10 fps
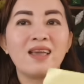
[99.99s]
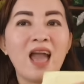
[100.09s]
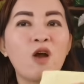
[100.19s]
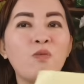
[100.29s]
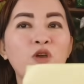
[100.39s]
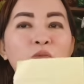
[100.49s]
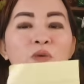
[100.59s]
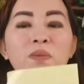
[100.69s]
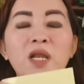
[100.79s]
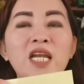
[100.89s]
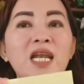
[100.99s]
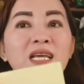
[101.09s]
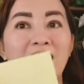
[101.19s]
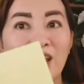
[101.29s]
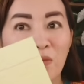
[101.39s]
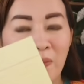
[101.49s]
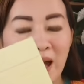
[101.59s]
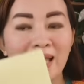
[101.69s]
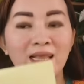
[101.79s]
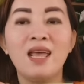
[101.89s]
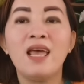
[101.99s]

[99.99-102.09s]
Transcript: Kaya ako po yung bumibili na ng yellow pad.